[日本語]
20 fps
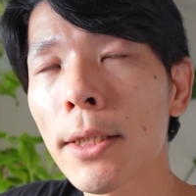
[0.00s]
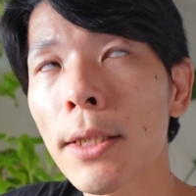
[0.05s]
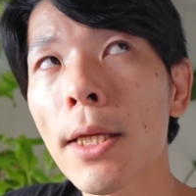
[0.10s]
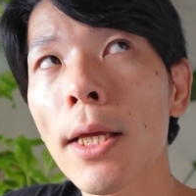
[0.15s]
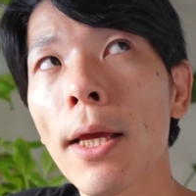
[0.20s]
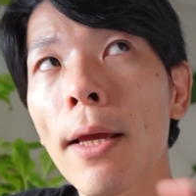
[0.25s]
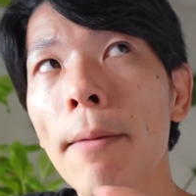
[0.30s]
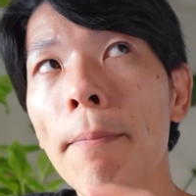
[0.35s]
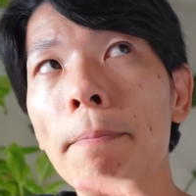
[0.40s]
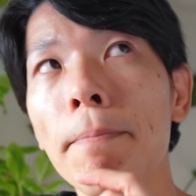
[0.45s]

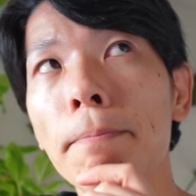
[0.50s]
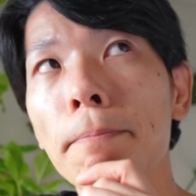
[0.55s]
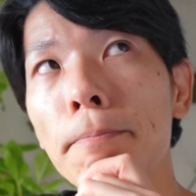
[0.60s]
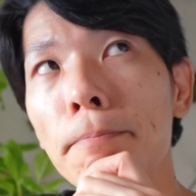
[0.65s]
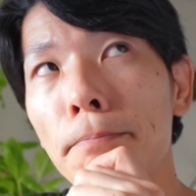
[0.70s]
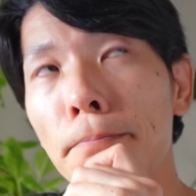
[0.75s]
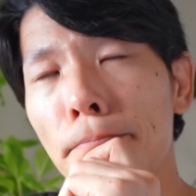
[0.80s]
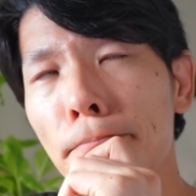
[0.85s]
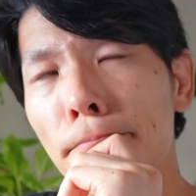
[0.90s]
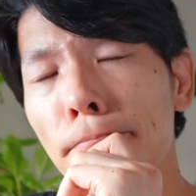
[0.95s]
て、
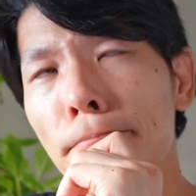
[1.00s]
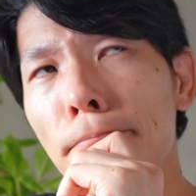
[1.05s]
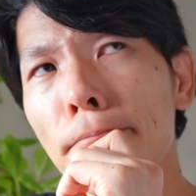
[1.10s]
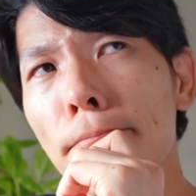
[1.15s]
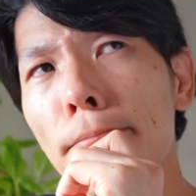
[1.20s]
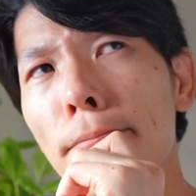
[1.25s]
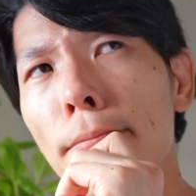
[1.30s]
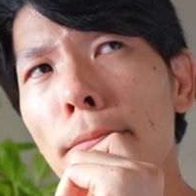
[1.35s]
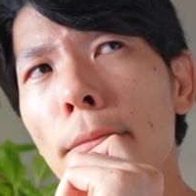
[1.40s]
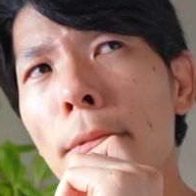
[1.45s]

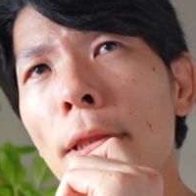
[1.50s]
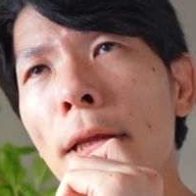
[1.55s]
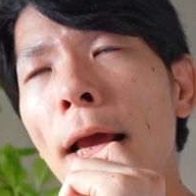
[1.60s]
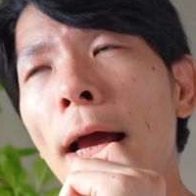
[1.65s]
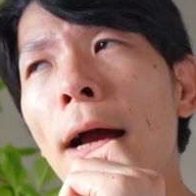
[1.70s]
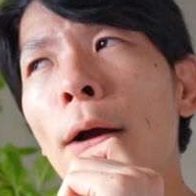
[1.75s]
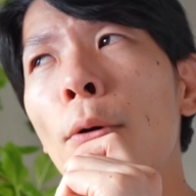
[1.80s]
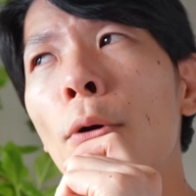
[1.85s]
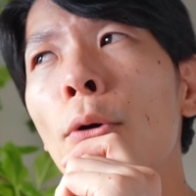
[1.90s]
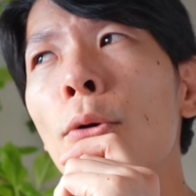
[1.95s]

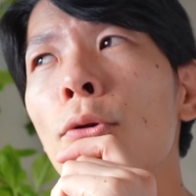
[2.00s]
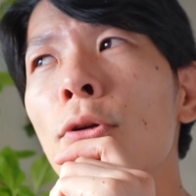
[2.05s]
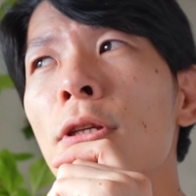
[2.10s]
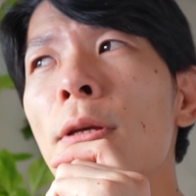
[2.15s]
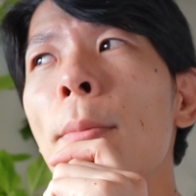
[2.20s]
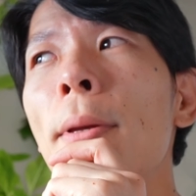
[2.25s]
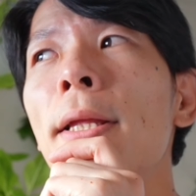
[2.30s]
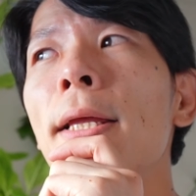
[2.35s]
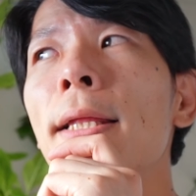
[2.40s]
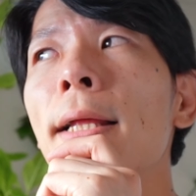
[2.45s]
ああ、こういうこと
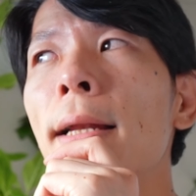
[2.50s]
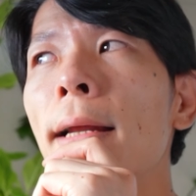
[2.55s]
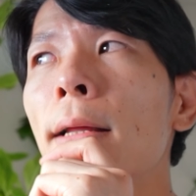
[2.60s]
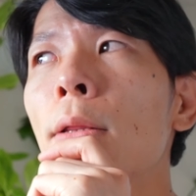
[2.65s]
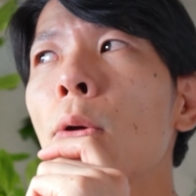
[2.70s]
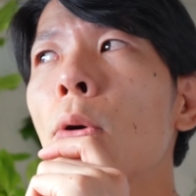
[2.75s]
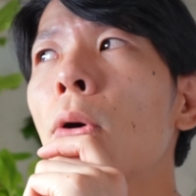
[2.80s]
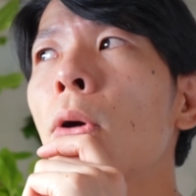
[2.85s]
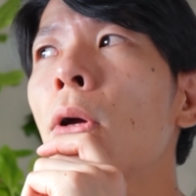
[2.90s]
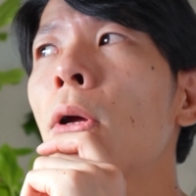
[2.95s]
責めてたな
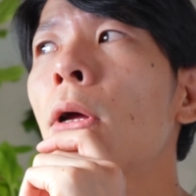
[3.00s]
と。